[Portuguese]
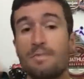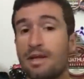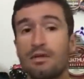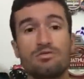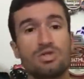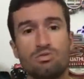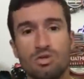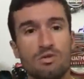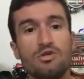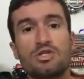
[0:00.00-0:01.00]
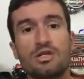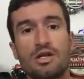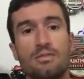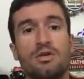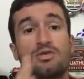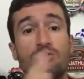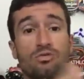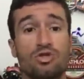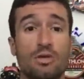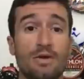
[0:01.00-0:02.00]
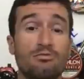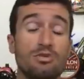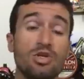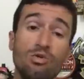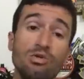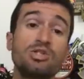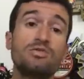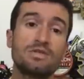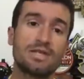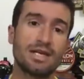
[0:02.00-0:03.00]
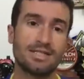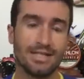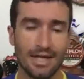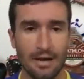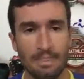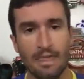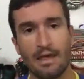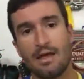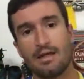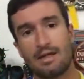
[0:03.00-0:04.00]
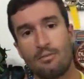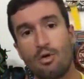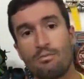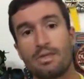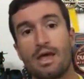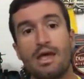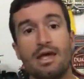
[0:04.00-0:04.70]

dependendo do seu nível de treinamento, seu condicionamento e onde você quer chegar, tá bom?